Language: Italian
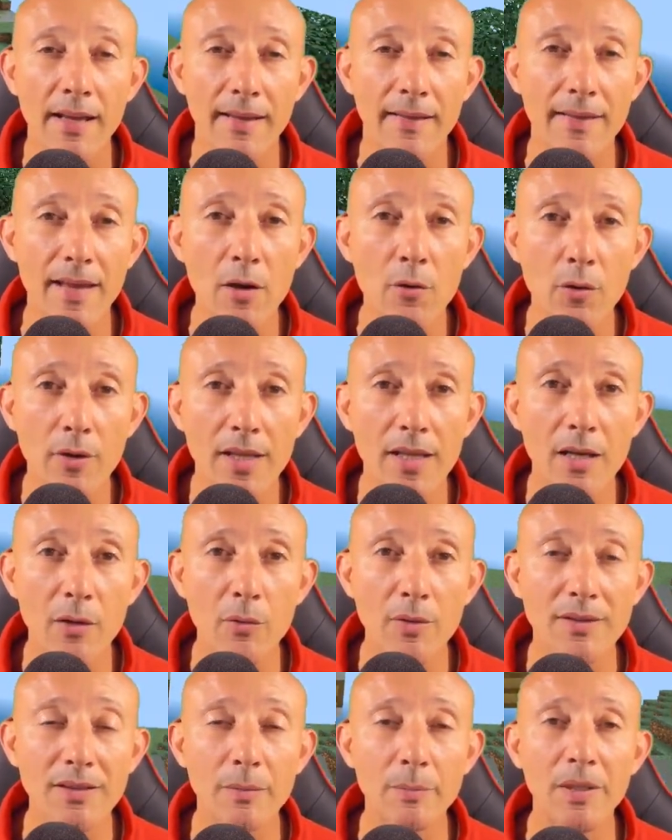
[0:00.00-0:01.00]
dai un'occhiata a
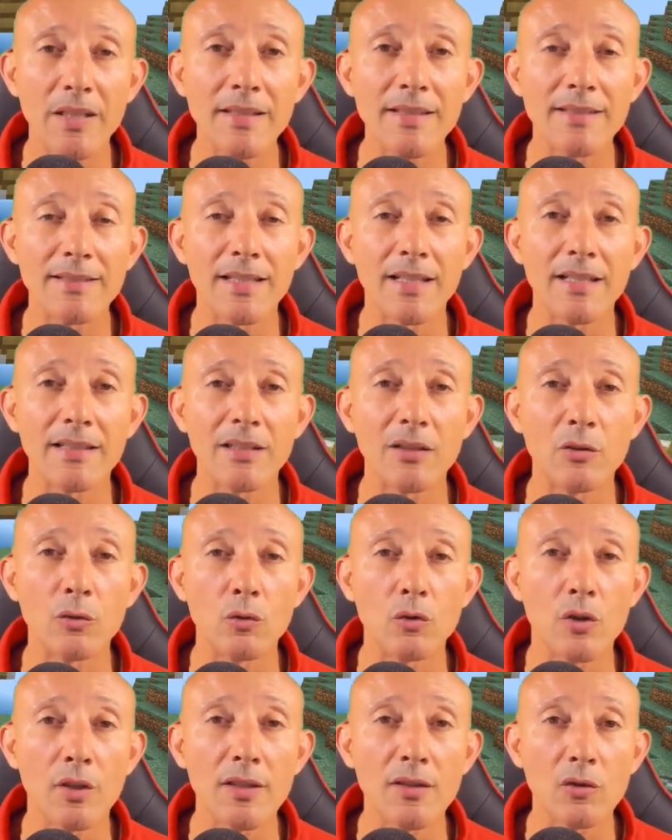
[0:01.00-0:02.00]
queste playlist che ti
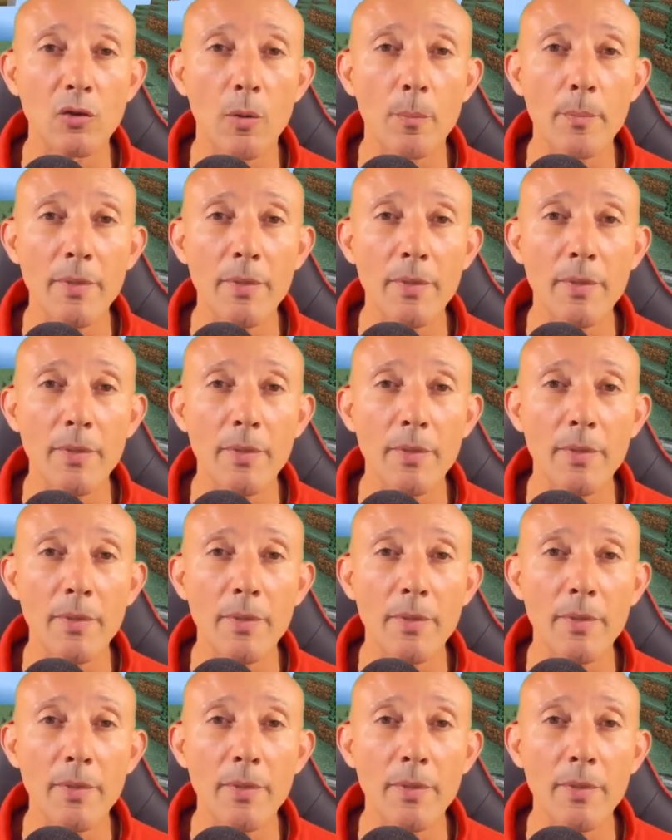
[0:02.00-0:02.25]
suggerisco